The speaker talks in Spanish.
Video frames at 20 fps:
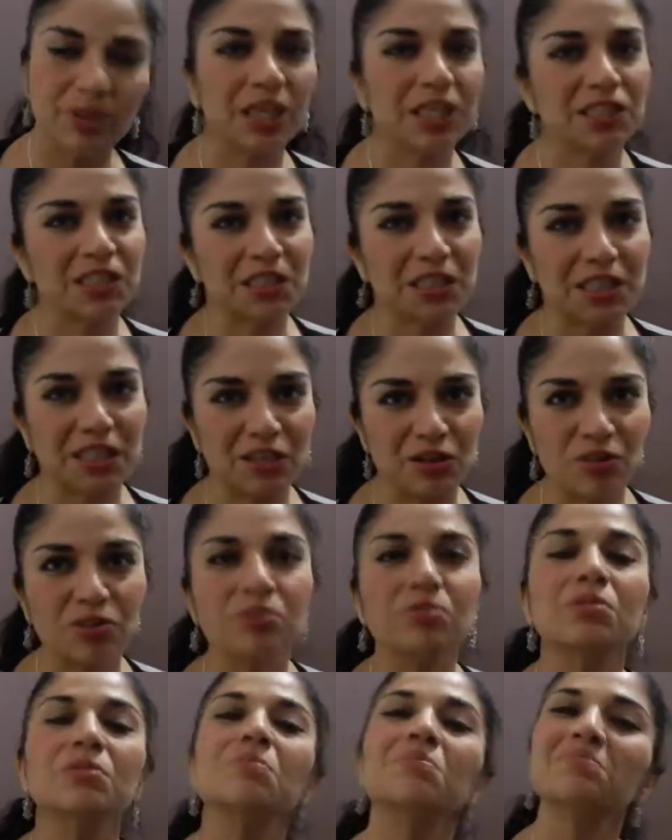Gracias a
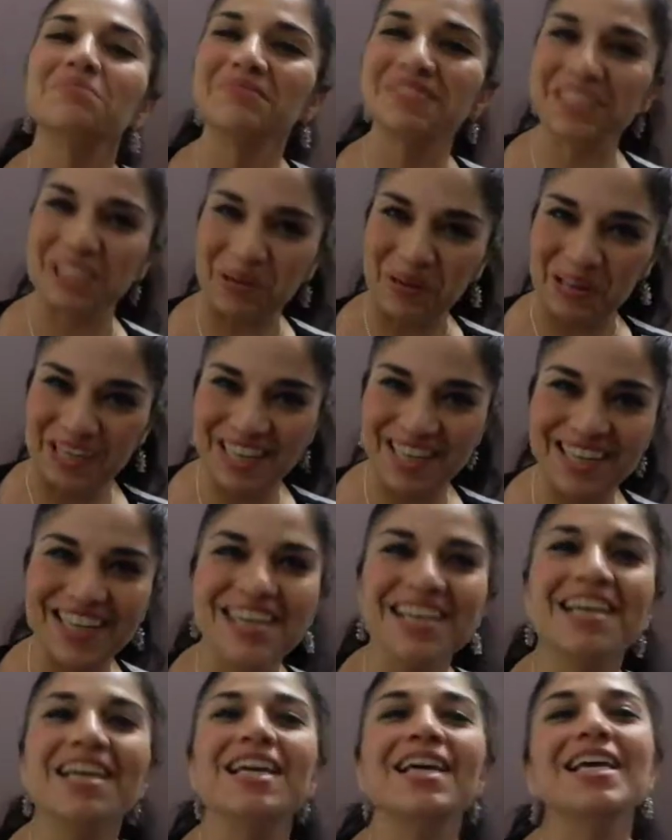Dios, sigo aquí.